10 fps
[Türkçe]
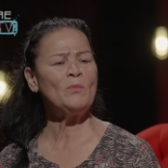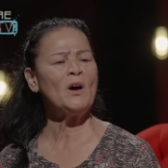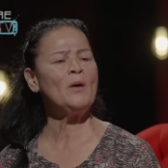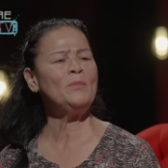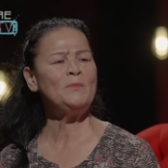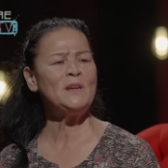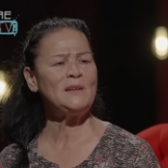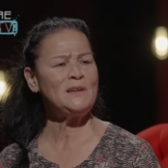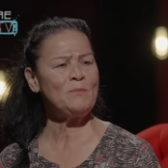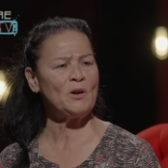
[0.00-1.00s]
abimin
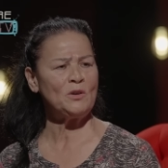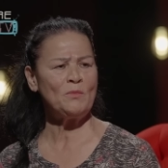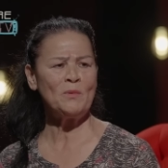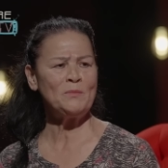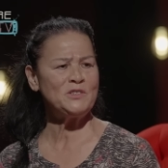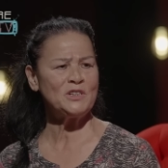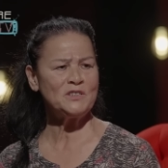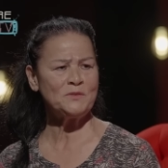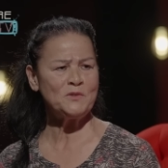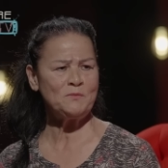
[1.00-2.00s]
eline bakıyor. Babam hiç
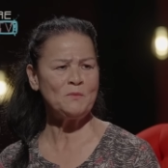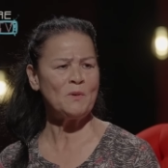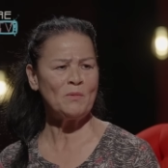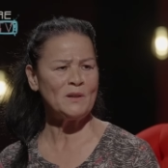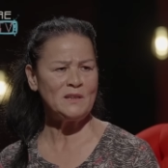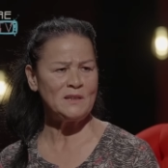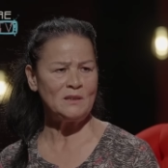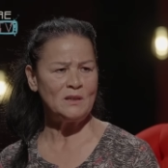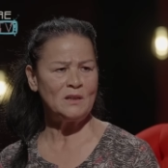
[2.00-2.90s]
çalışmış bir baba değil.